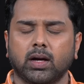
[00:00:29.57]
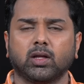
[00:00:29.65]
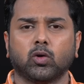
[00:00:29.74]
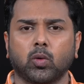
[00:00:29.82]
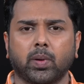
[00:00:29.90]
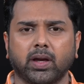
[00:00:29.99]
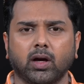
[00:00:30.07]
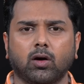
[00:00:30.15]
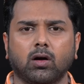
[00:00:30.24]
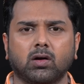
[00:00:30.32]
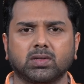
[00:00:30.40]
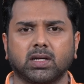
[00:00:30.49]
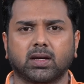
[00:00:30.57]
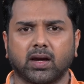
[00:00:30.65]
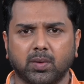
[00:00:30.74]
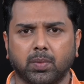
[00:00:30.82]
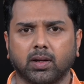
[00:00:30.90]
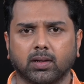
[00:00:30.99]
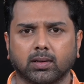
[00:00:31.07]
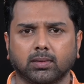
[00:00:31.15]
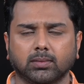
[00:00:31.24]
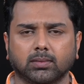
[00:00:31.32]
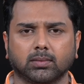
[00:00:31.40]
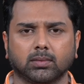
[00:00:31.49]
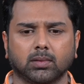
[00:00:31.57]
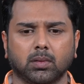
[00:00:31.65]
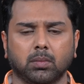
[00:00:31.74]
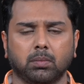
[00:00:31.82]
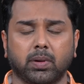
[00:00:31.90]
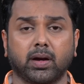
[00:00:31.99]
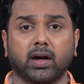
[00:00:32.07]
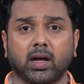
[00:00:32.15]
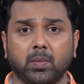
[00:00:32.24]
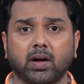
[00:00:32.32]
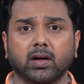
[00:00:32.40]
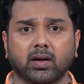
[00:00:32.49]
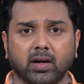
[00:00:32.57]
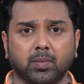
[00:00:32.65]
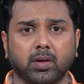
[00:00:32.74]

இது ஒரு பெரிய கான்ட்ரவர்சி கிரியேட் பண்ணியிருக்கு பெரிய டிபேட்டு கிரியேட்